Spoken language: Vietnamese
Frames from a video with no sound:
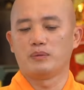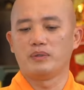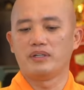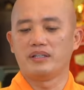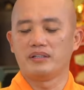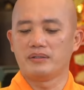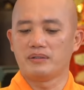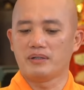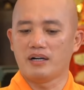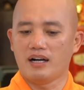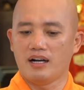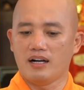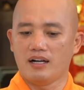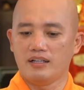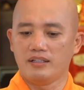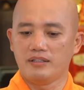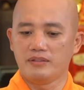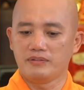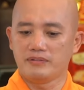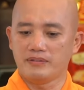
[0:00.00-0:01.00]
Quy
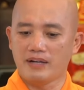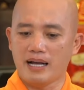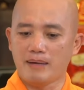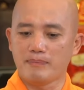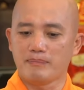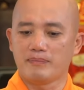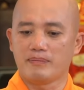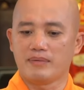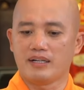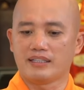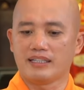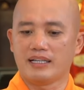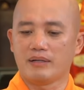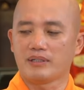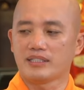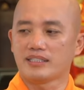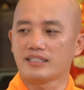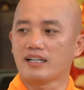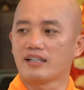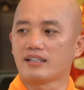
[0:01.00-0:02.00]
y Pháp là theo
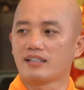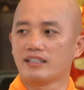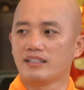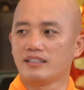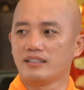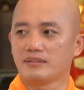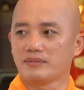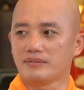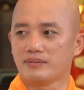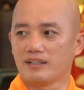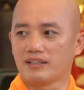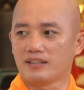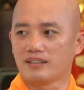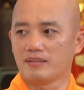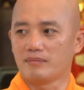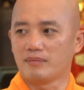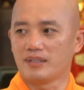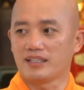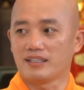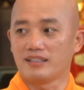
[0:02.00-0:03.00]
cái chân lý Đức Phật
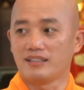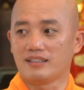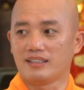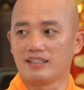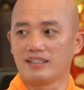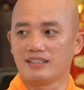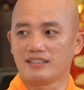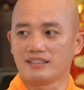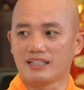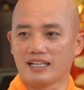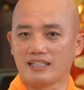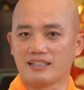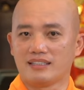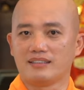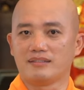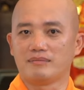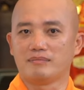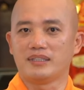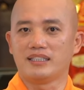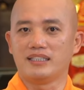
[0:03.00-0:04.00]
mà được hình thành
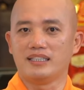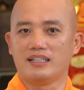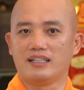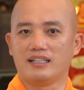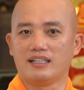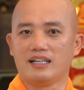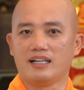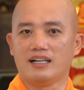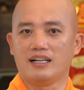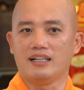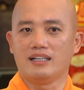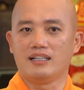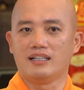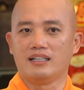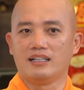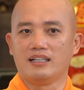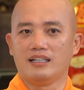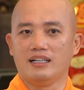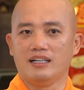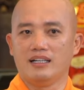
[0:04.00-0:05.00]
bây giờ là
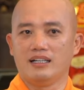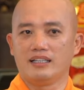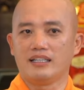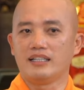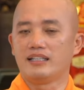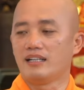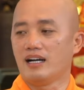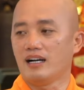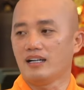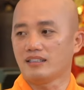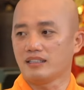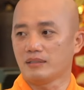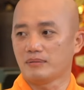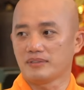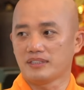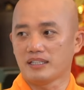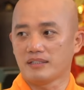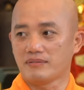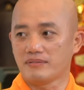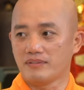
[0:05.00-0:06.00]
in ấn trong
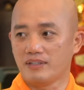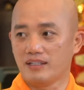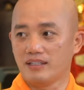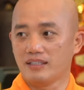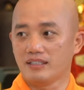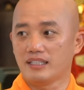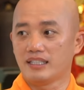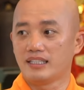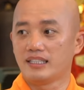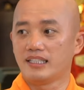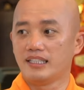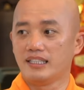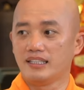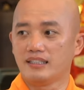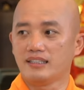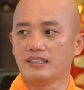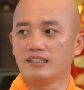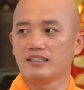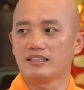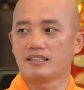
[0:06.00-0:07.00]
sách vở, kinh điển,
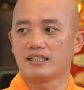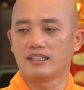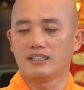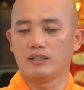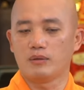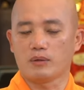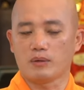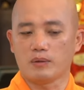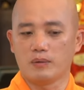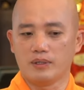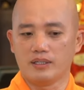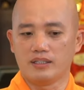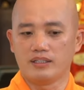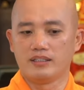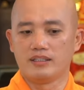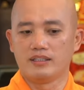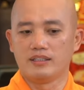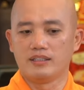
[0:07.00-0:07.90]
kinh luật luận.